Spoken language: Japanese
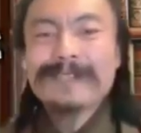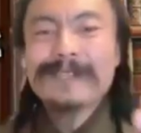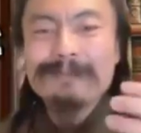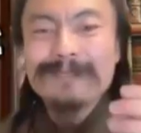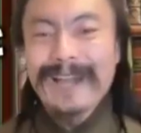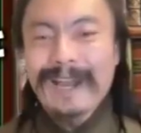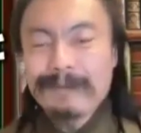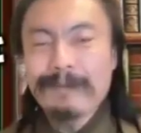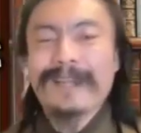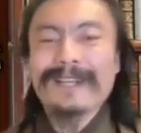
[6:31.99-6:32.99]
ズームで
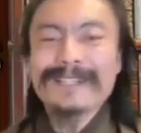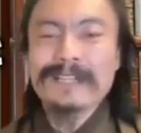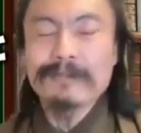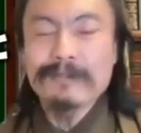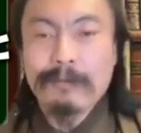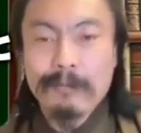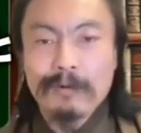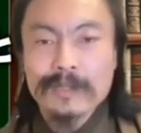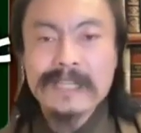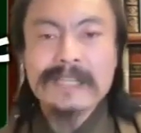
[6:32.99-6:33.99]
今話してるの
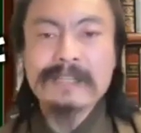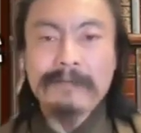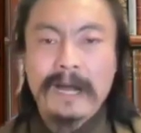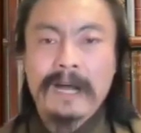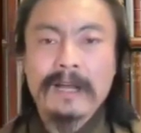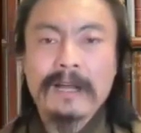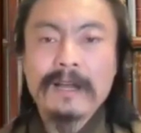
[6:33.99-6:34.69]
も、実は、